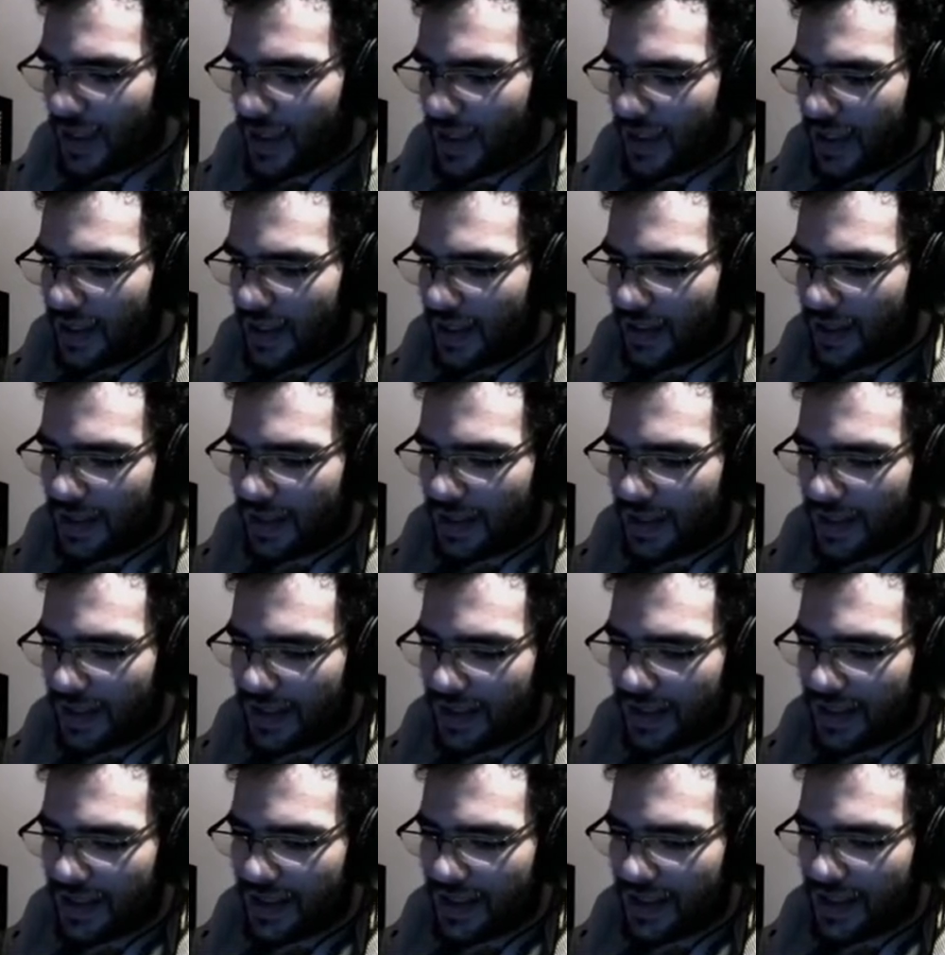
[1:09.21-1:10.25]
El
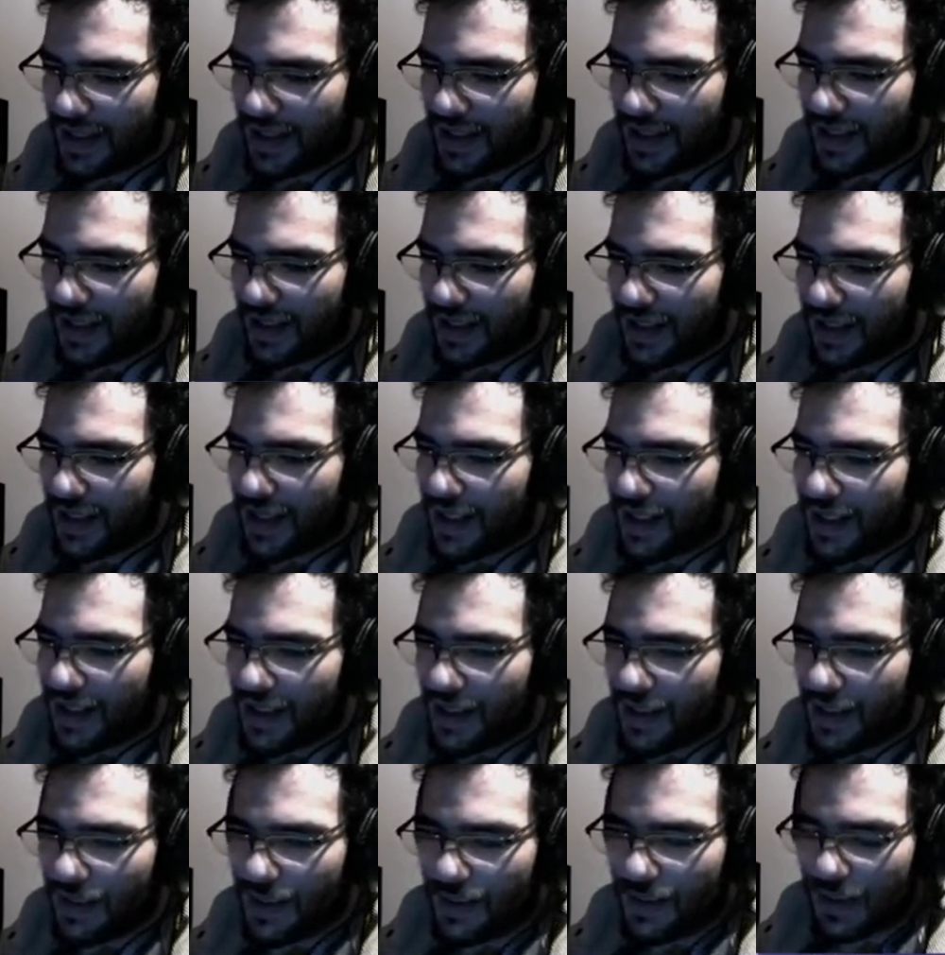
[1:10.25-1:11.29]
tema es ese.
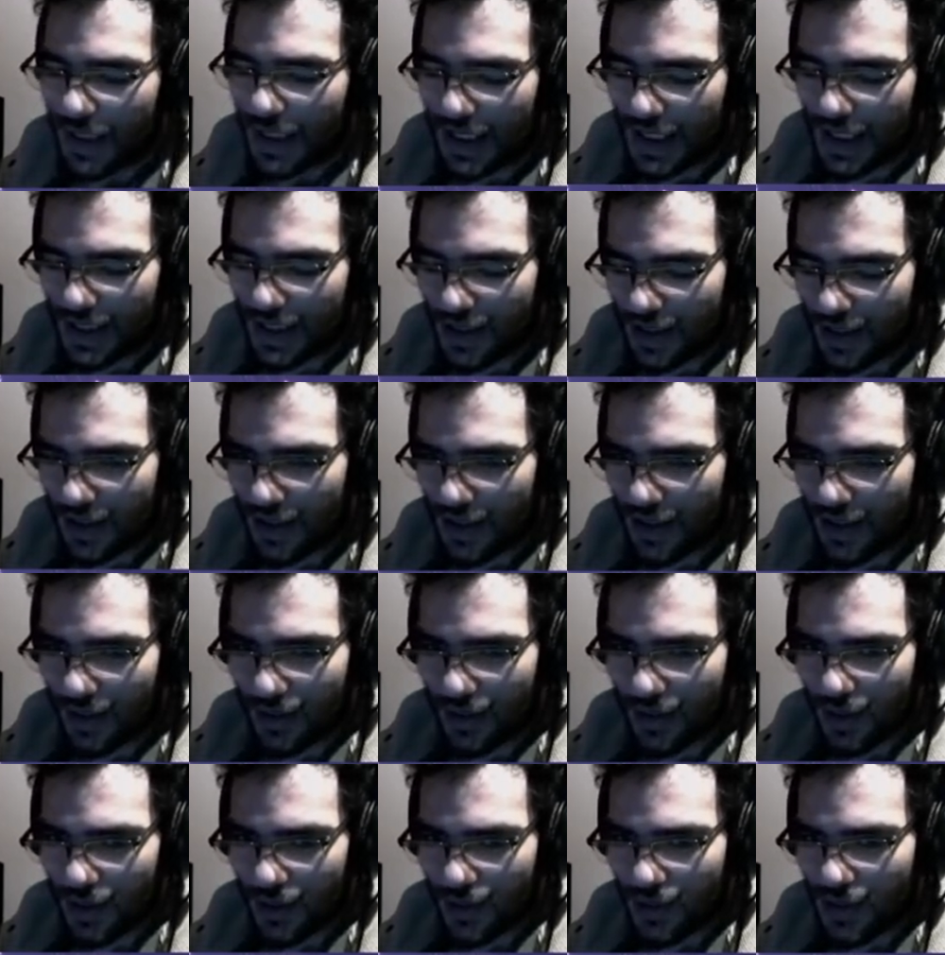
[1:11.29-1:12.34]
De primeras, eh,
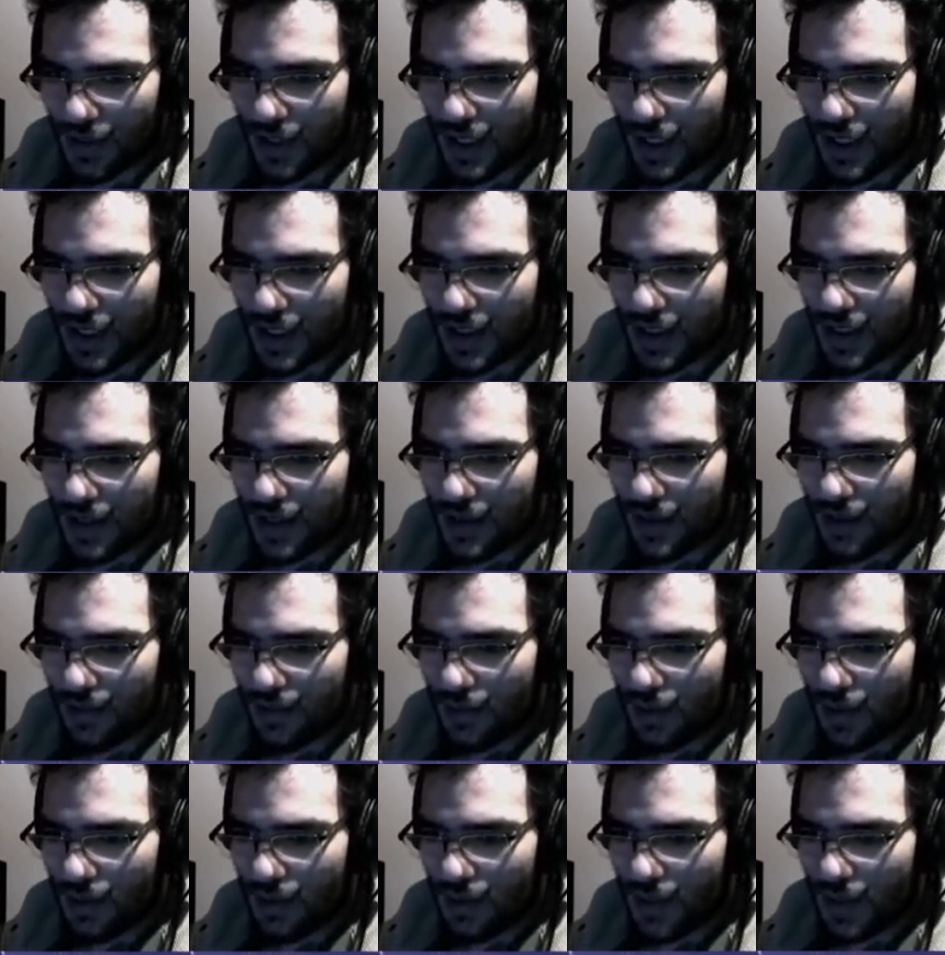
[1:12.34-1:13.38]
voy a mostrarles
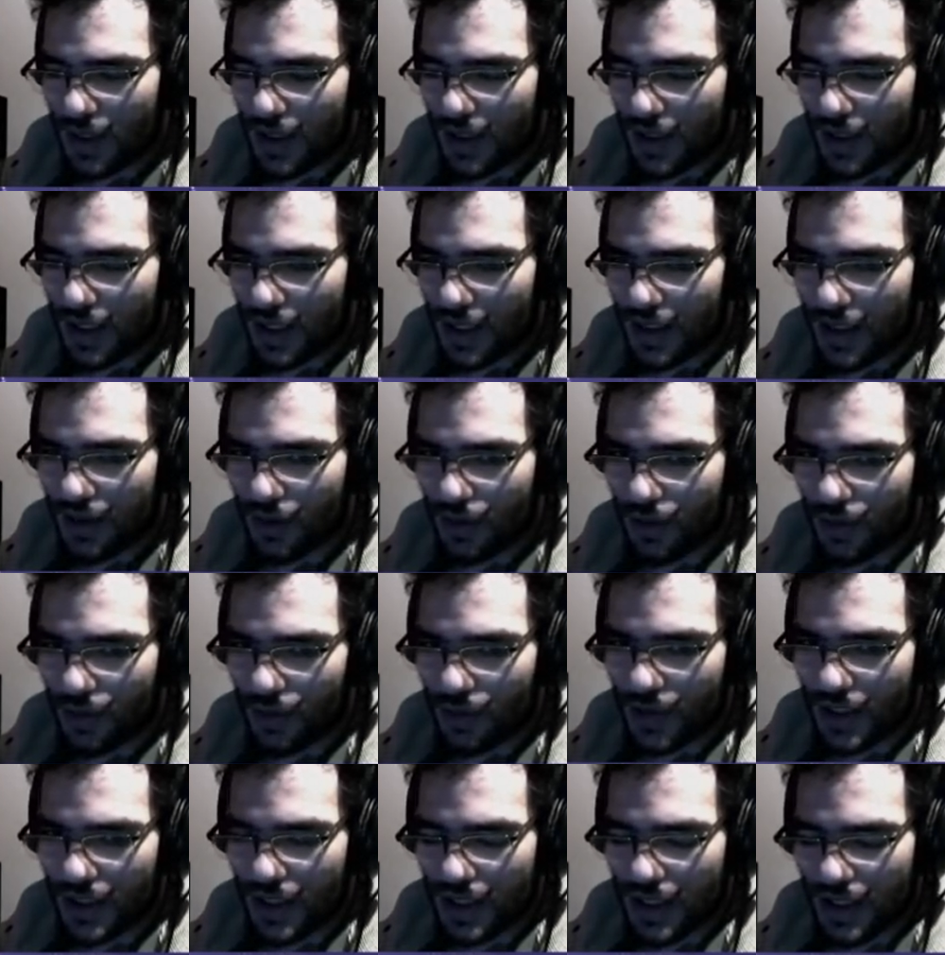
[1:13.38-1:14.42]
mi inventario,
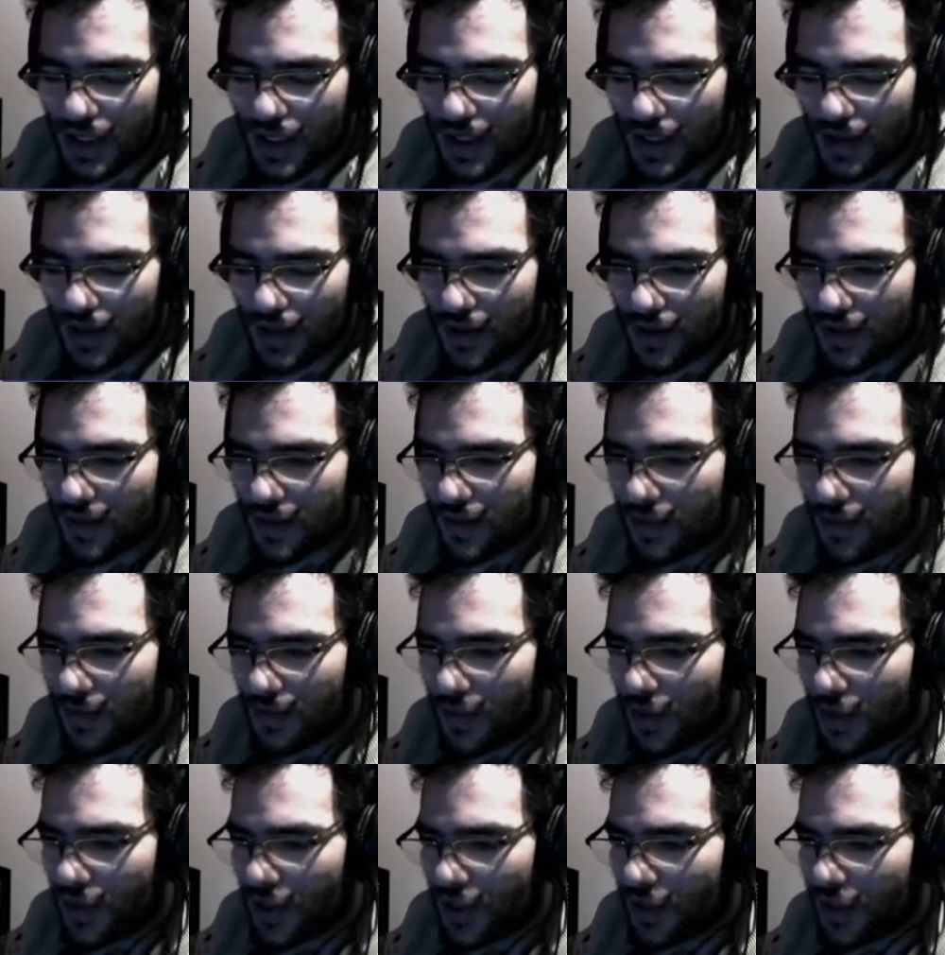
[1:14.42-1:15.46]
cómo está,
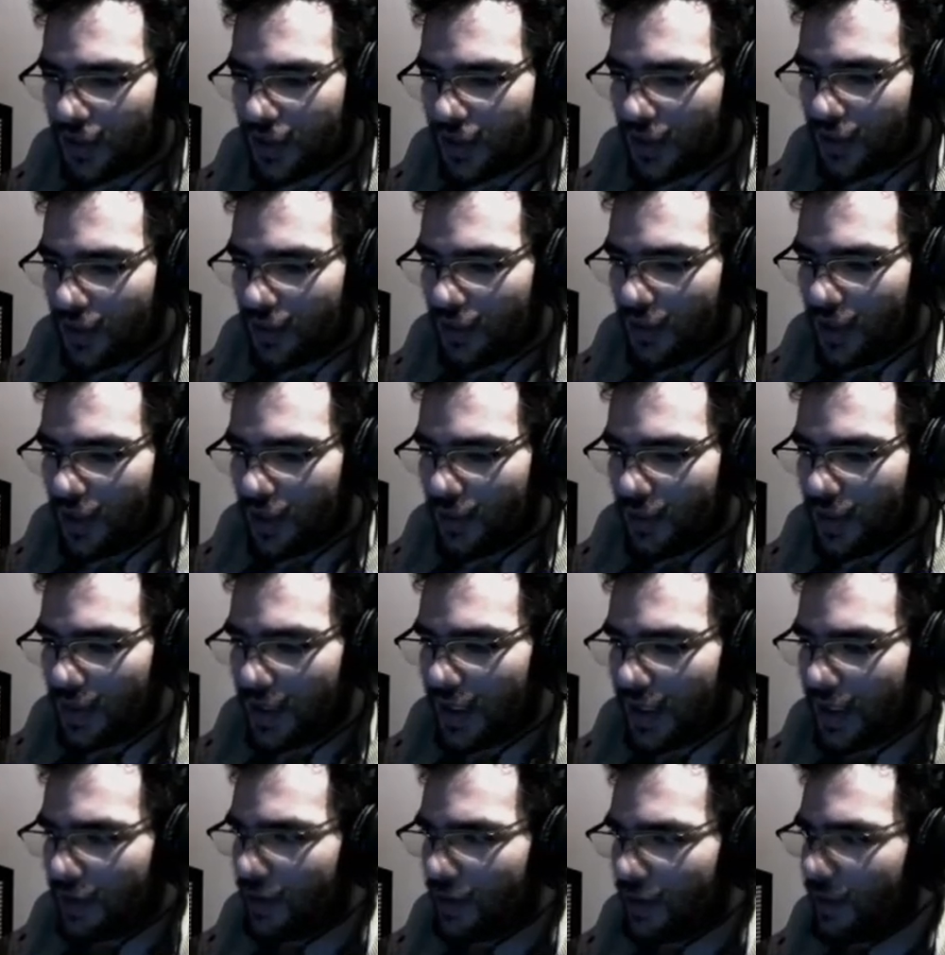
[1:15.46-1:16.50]
porque lo tengo medio
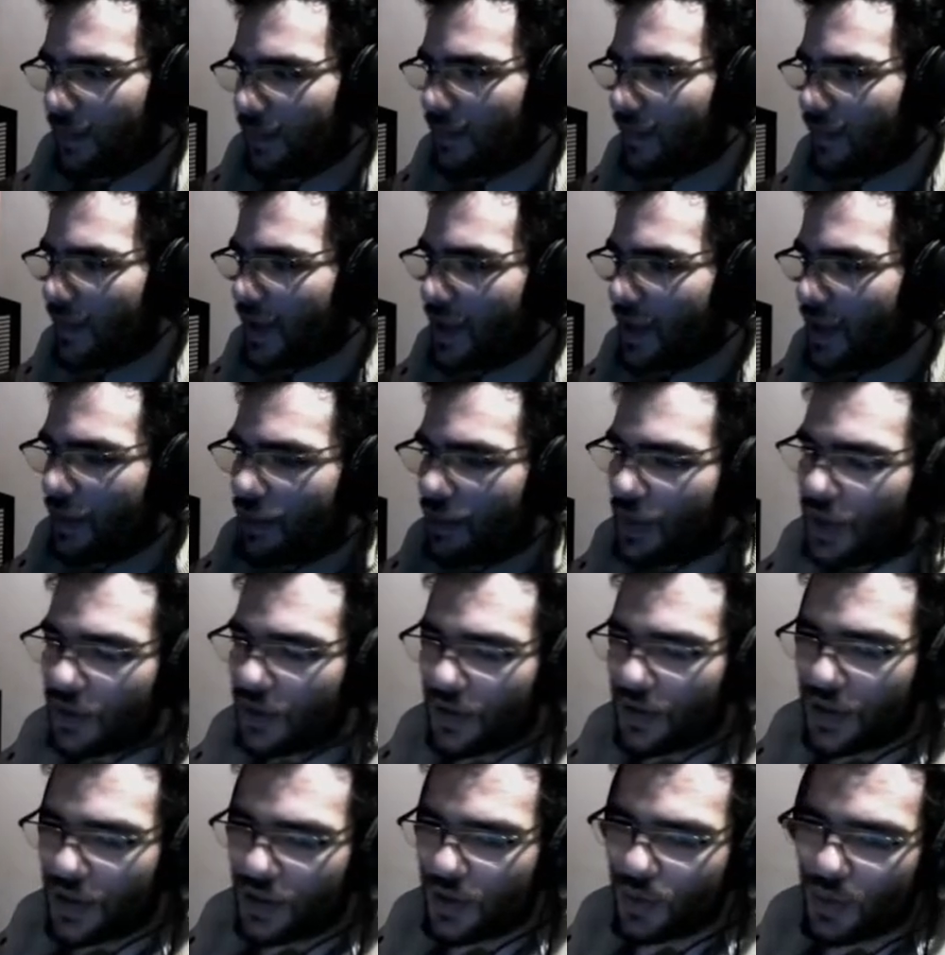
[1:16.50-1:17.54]
petado.
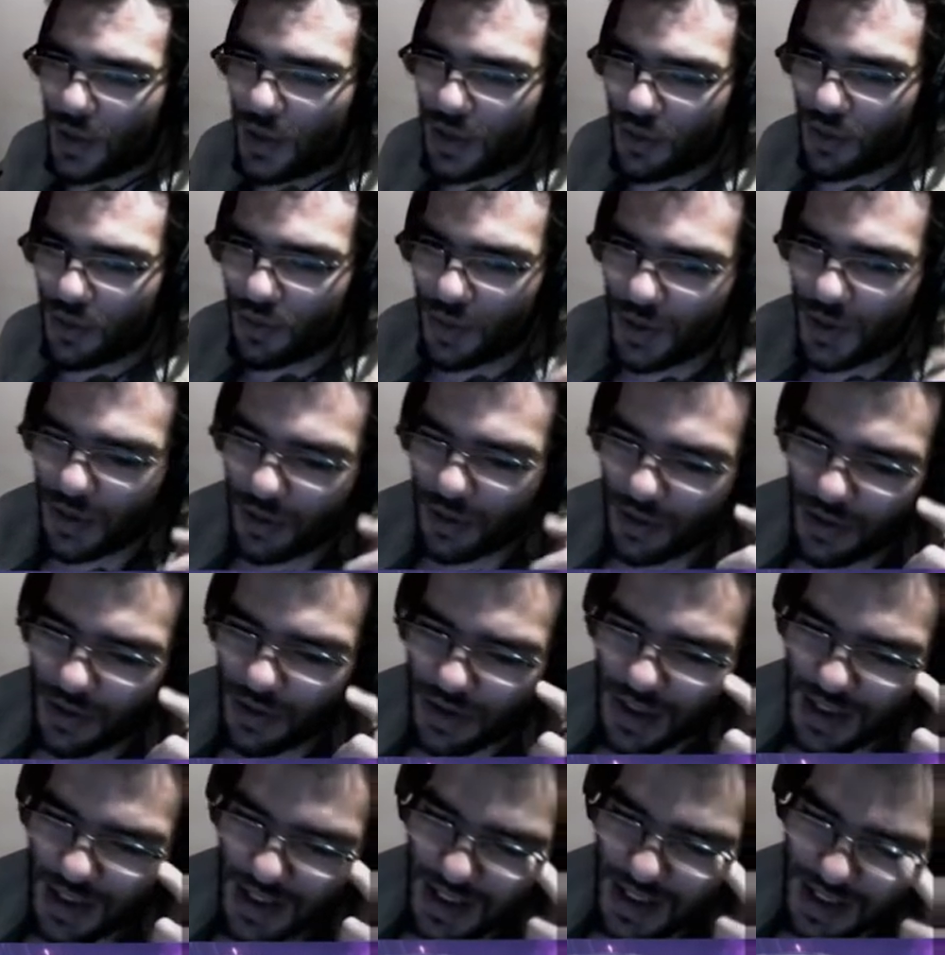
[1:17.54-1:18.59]
Bueno, estuve subiendo
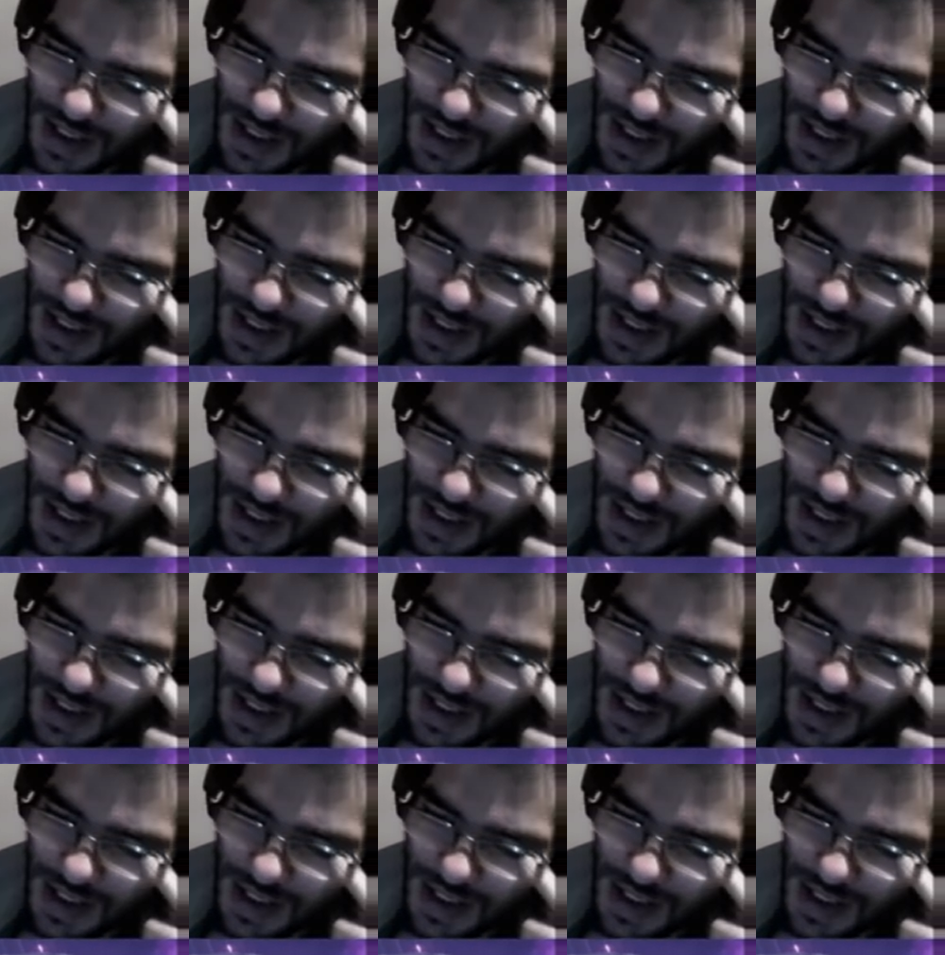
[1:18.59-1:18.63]
cosas.